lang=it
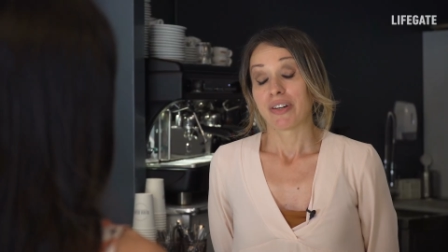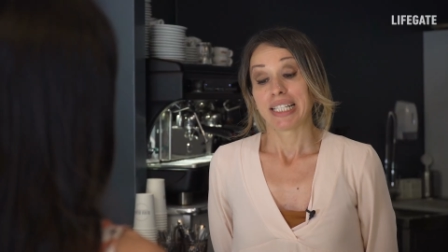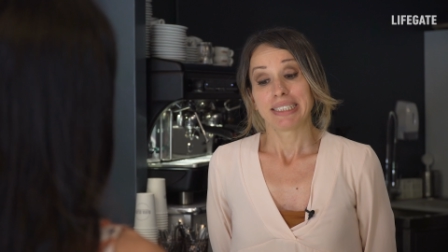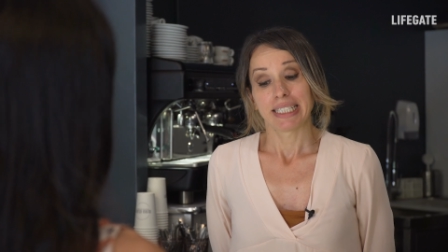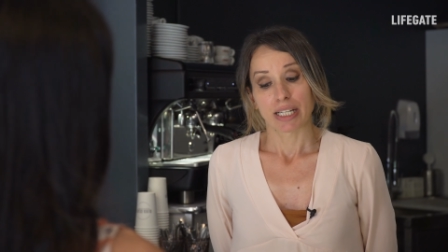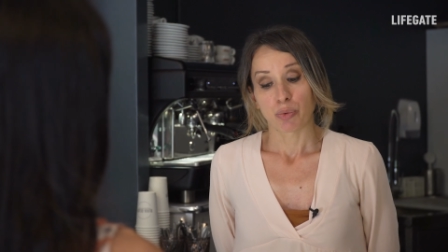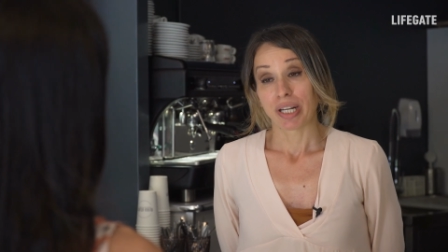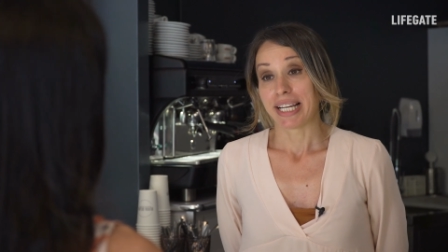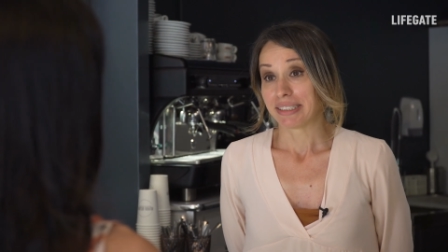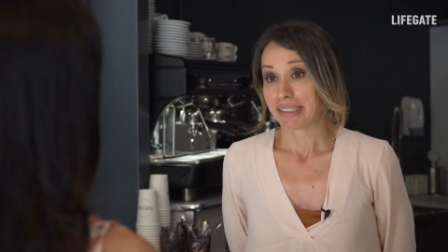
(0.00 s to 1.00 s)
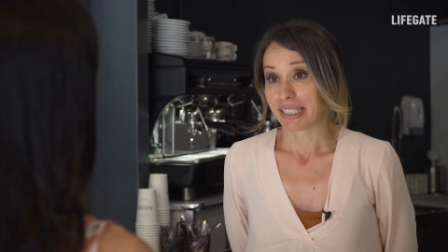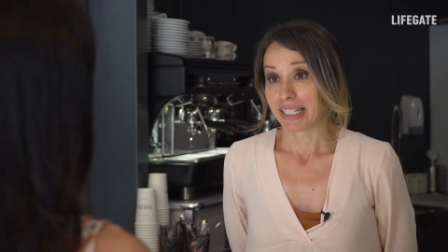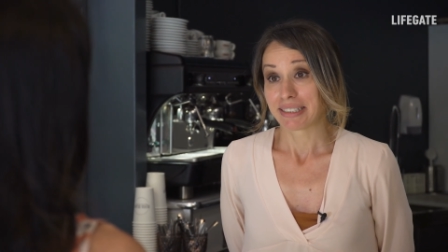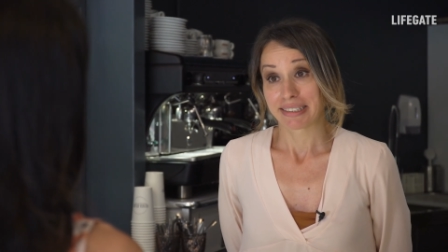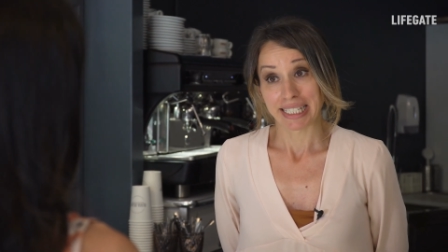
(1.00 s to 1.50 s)
Eh, vale a dire un
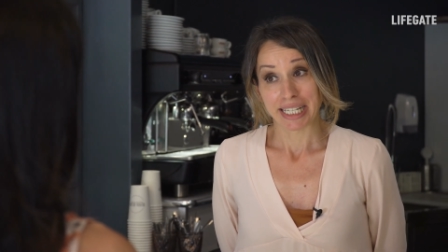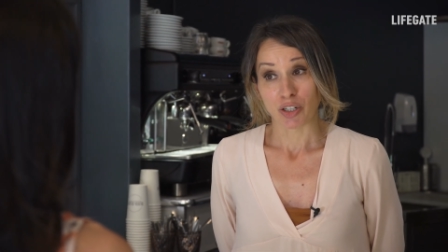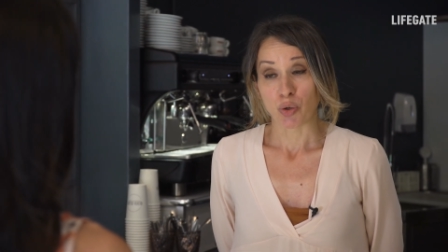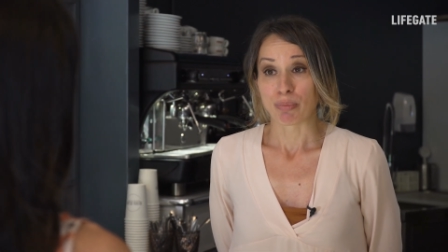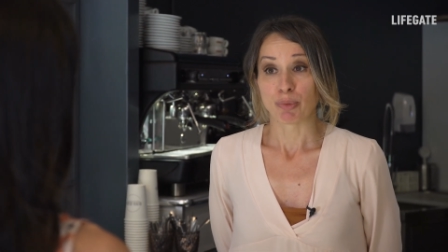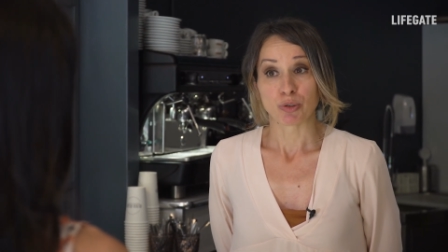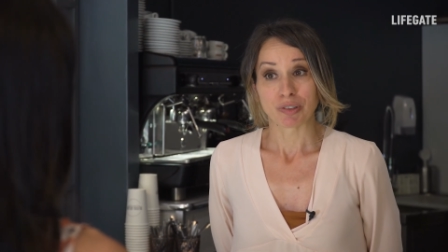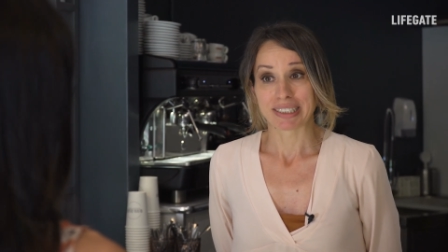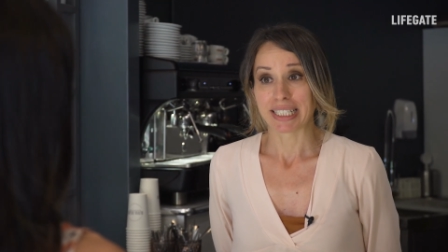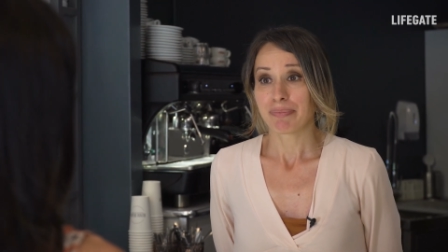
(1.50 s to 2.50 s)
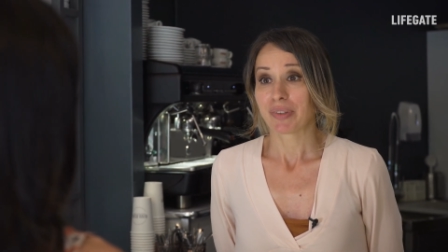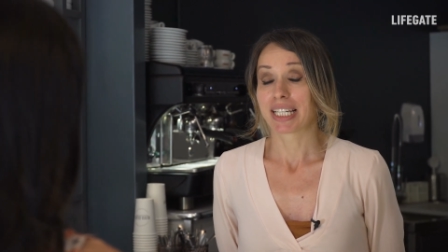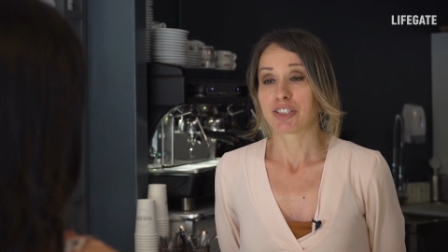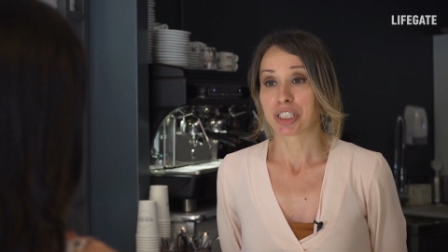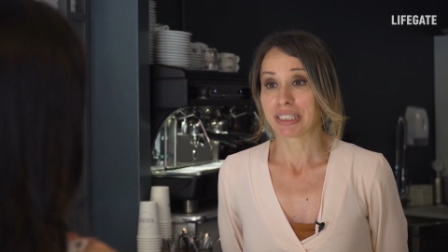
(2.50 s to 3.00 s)
ente esterno a monte
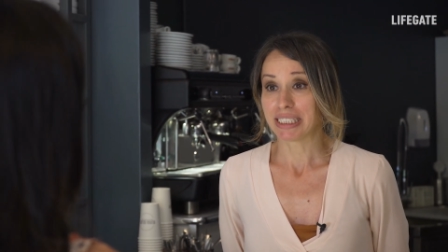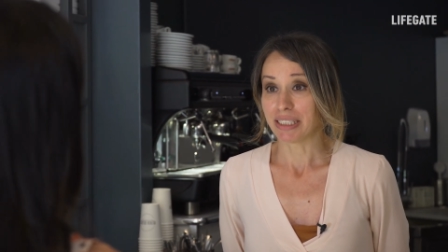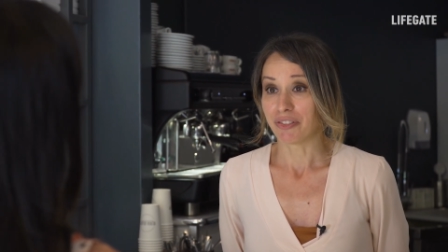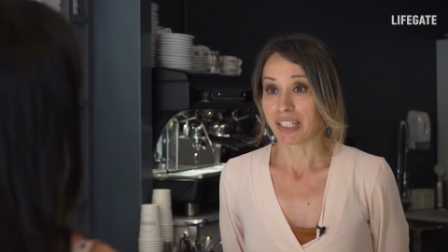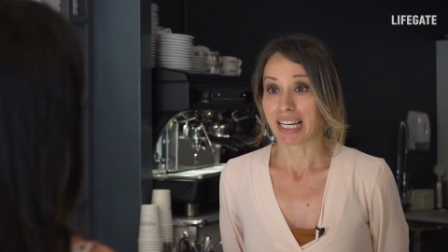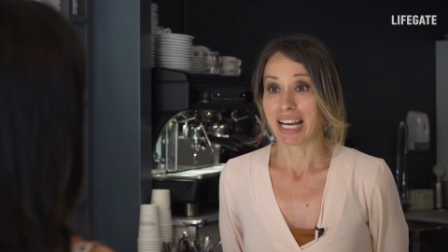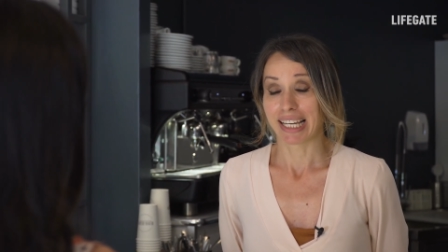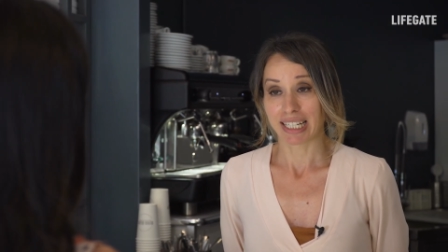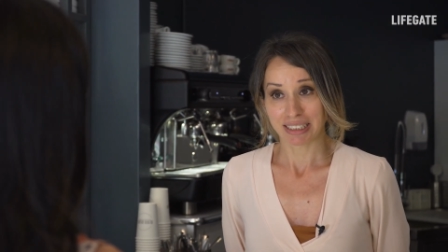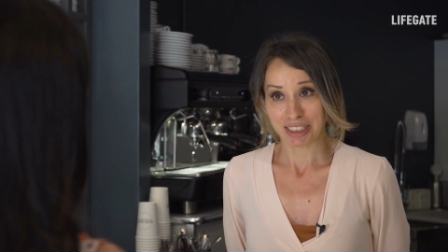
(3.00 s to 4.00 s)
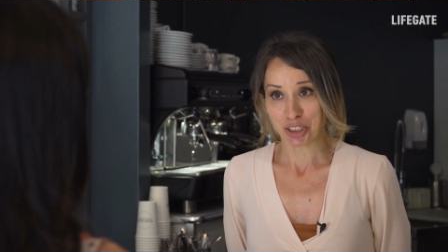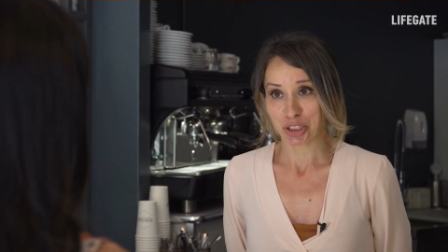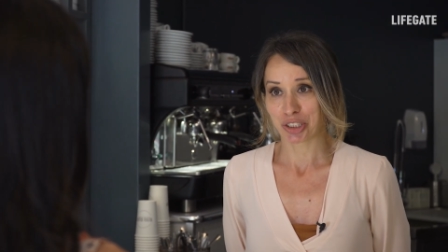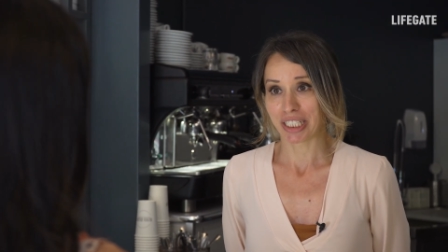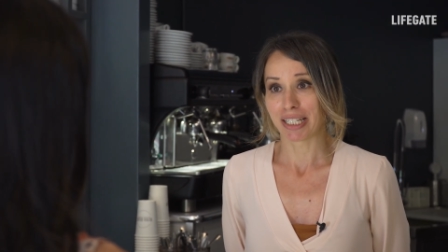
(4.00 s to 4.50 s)
che certifica e
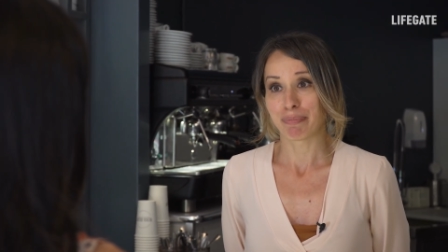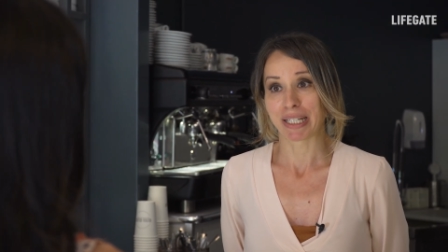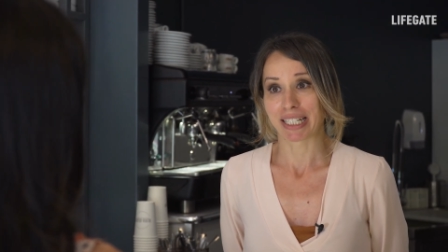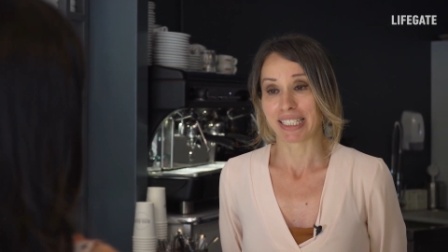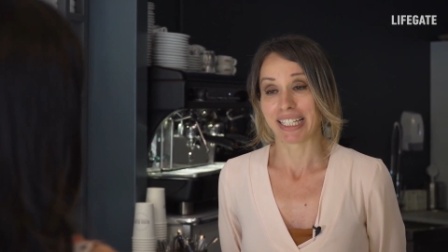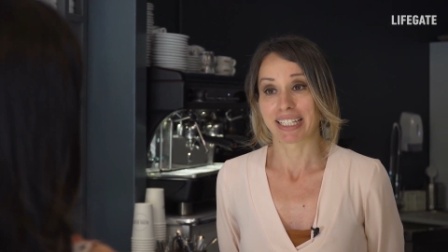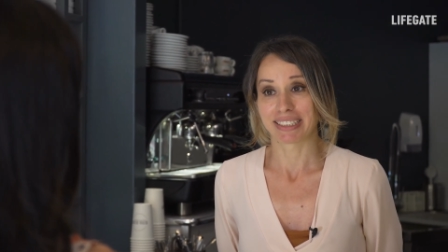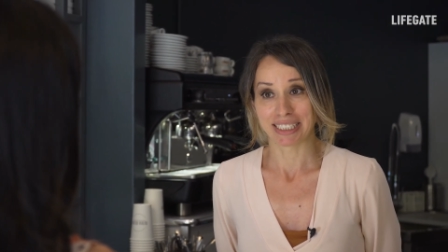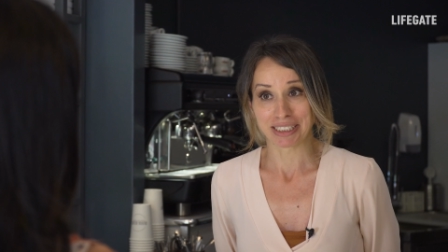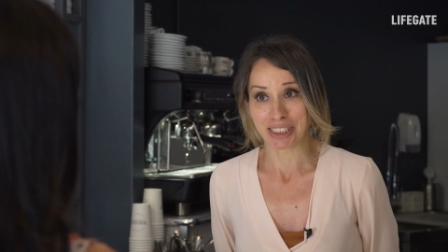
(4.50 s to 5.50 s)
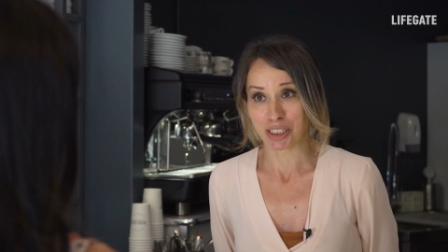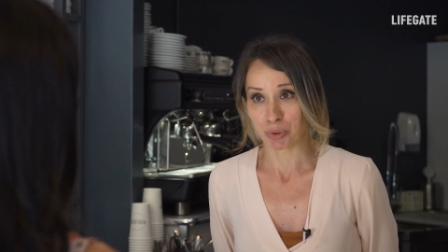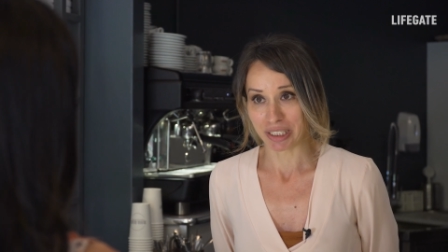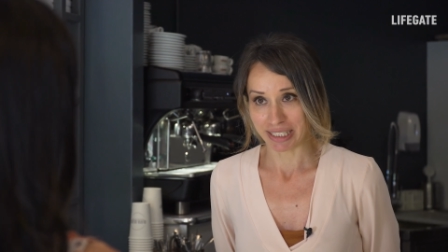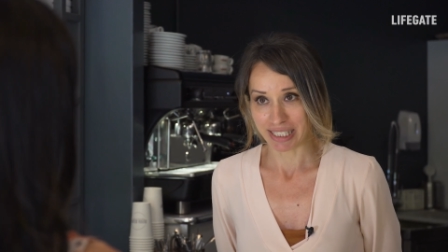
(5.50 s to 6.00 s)
garantisce per gli ingredienti
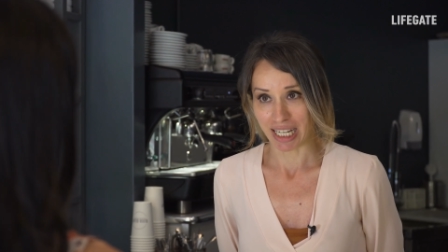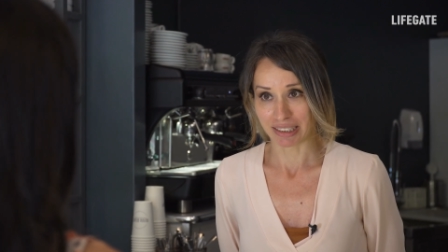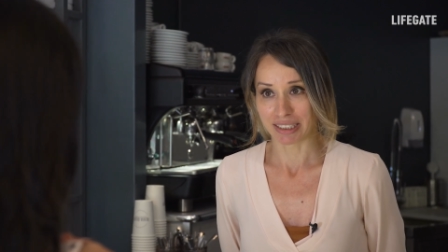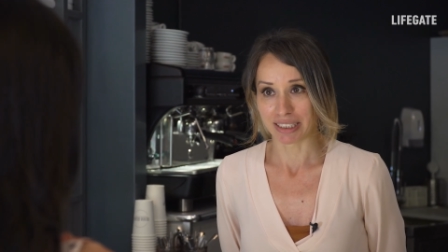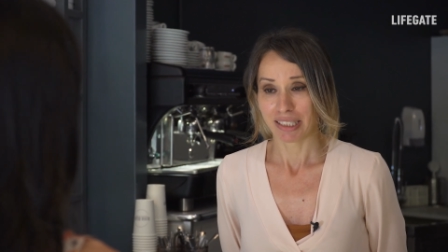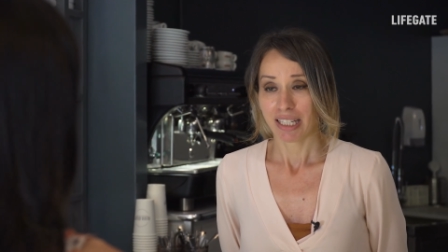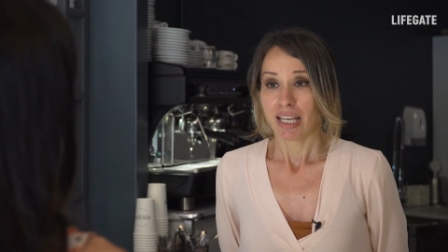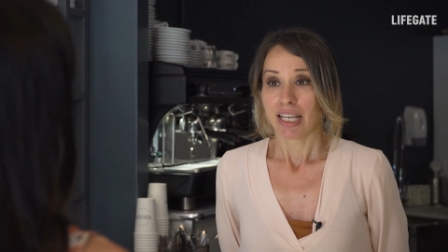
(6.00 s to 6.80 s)
utilizzati.